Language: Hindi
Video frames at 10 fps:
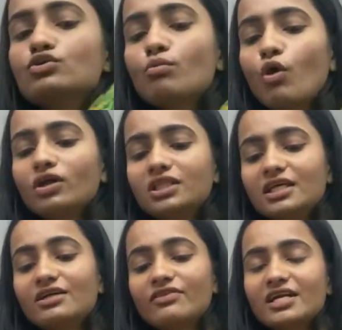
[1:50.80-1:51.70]
जो
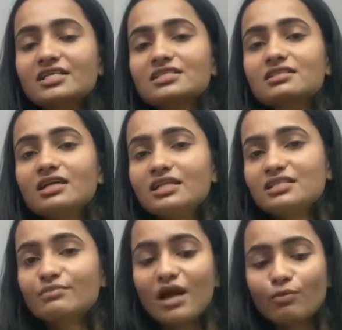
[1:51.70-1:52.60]
बहुत ही ट्रेडिशनल
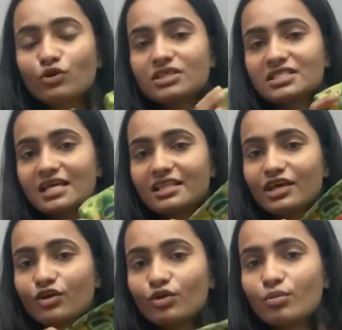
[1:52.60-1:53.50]
इसमें आपको डिज़ाइन
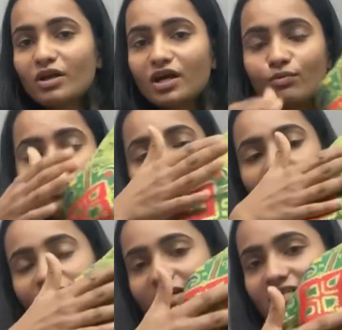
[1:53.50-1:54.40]
देखने को मिलेगा
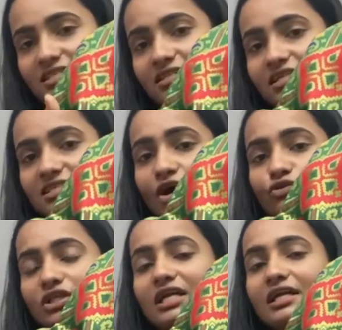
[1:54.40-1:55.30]
पूरा ट्रेडिशनल
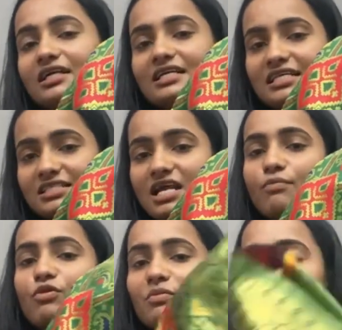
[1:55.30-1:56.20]
साउथ इंडियन टेस्ट
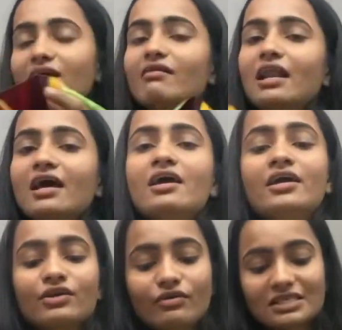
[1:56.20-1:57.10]
आपको मिलने वाला है
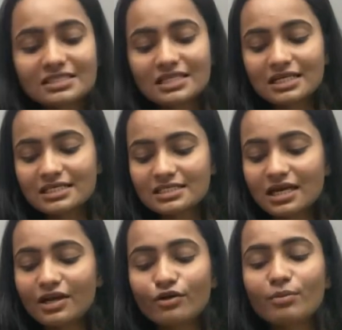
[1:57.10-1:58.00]
क्योंकि सिल्क की
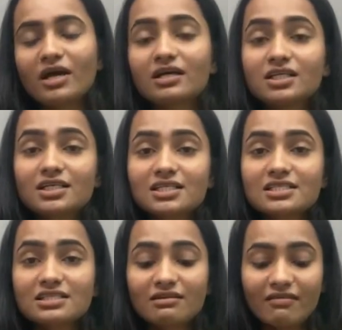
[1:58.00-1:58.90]
साड़ियों में अगर
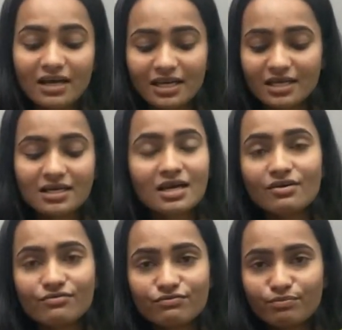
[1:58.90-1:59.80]
ट्रेडिशनल वाले
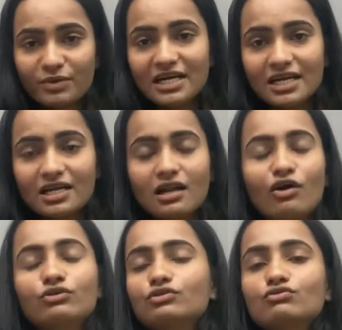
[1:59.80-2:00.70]
प्रिंटिंग ना
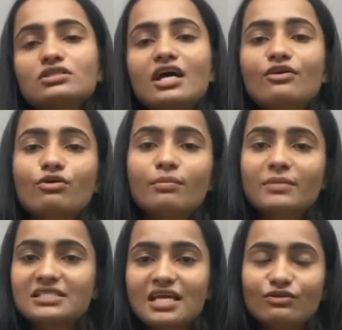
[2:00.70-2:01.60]
हो तो उन साड़ियों का
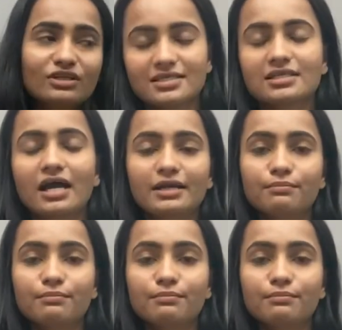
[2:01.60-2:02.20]
मज़ा ही ये साड़ी